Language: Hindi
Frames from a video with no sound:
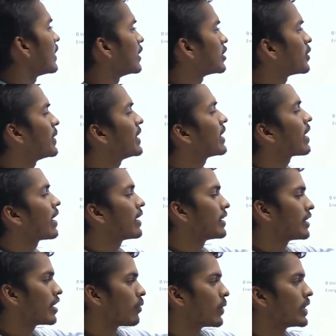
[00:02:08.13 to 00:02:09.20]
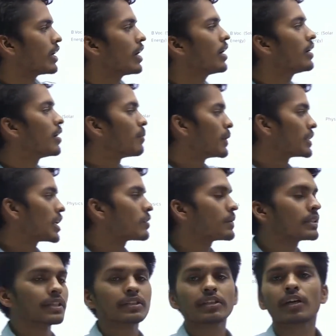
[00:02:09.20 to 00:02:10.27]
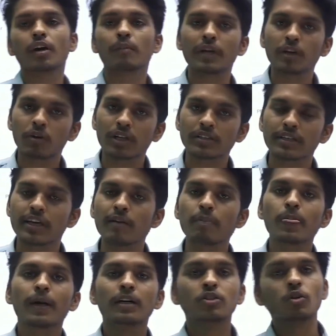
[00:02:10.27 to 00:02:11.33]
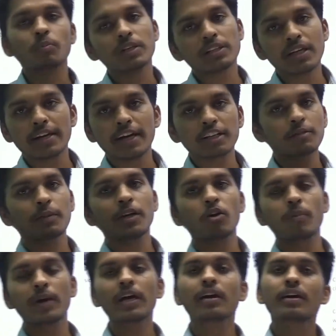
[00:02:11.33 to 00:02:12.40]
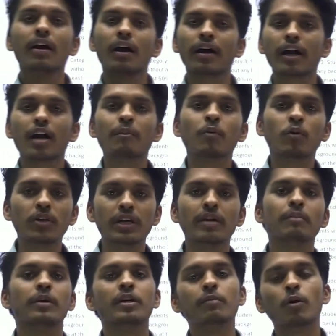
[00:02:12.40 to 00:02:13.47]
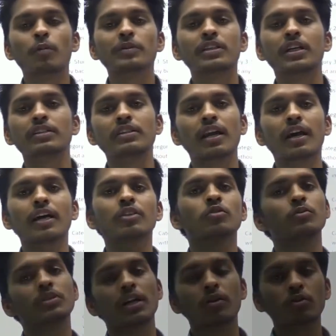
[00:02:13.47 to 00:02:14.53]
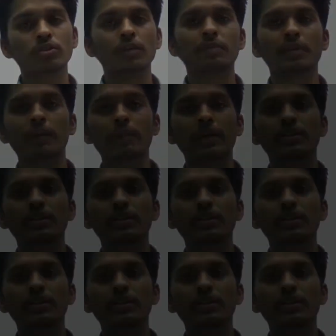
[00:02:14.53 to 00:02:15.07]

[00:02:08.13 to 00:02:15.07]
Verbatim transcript: एलिजिबिलिटी क्राइटेरिया वही है पचास से कम नहीं होना चाहिए तो मिलते हैं नेक्स्ट वीडियो में अगर आपको ये इन्फॉर्मेशन अच्छा लगा तो चैनल को सब्सक्राइब कर